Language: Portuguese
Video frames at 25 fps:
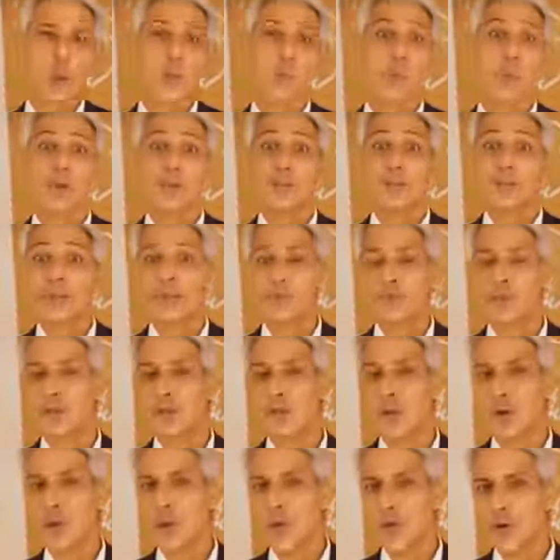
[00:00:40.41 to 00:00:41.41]
O processo
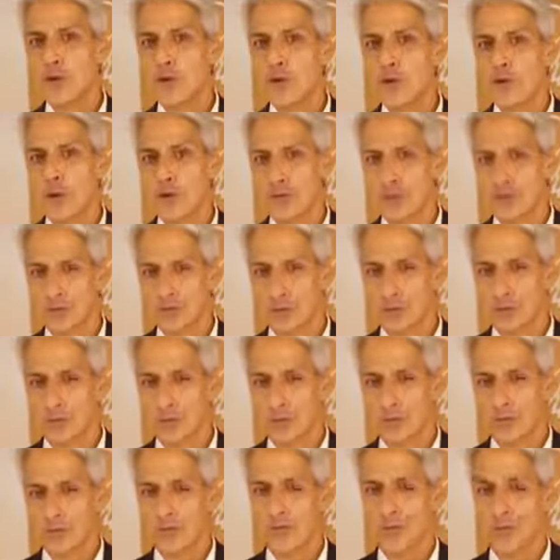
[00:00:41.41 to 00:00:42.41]
de
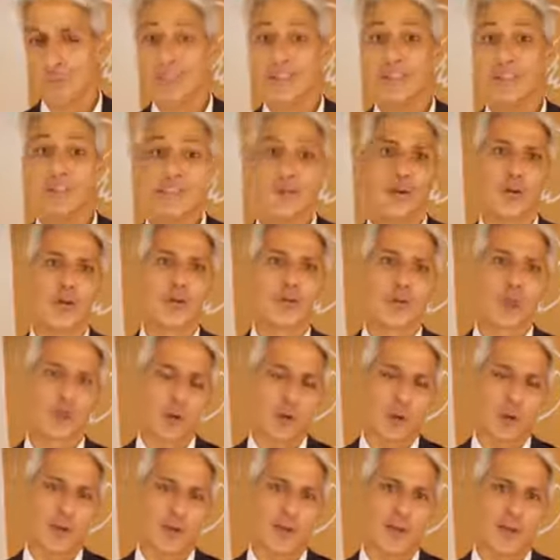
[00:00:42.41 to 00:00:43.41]
construção desse novo
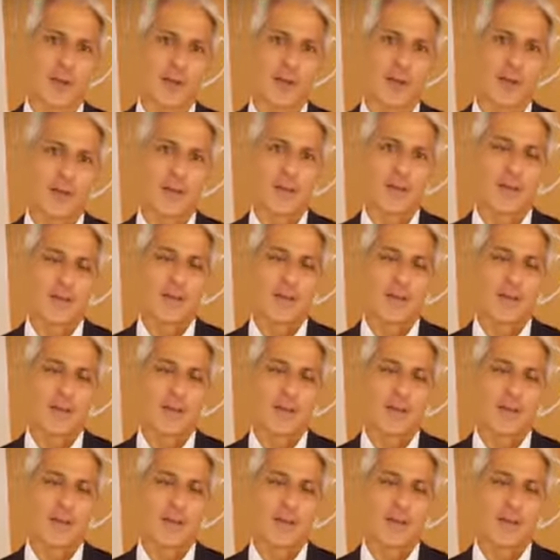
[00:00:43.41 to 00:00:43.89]
programa